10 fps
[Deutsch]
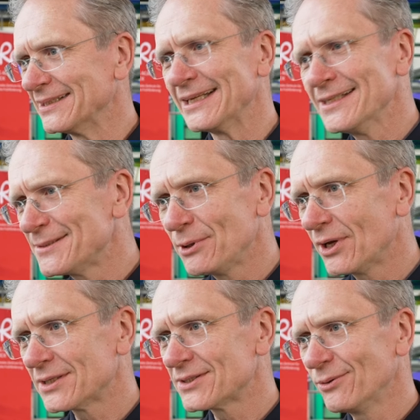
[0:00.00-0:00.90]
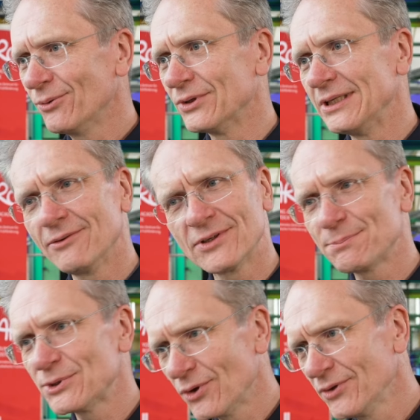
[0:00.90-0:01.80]
die Inspiration, hier was
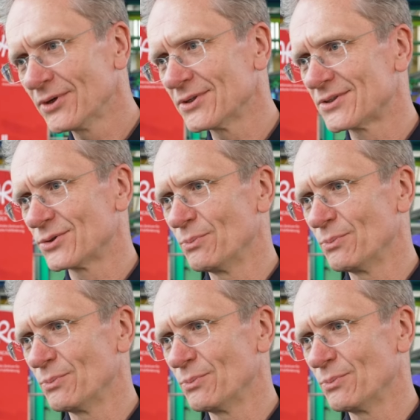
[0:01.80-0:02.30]
Besonderes zu